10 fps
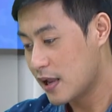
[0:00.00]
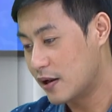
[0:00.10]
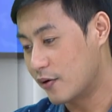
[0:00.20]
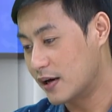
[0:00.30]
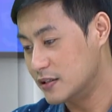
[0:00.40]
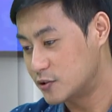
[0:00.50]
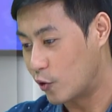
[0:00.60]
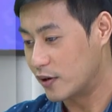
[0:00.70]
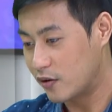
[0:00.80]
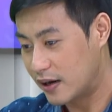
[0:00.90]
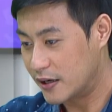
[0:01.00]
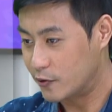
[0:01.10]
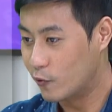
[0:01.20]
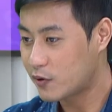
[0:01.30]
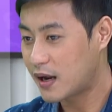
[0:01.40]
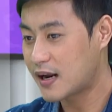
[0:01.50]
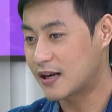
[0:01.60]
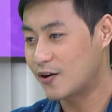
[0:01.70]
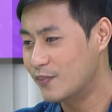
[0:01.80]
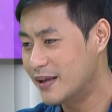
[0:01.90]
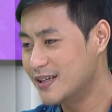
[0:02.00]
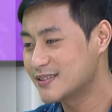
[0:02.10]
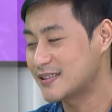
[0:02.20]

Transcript: เราเคยจนเราเคยทุกข์ขนาดเรามี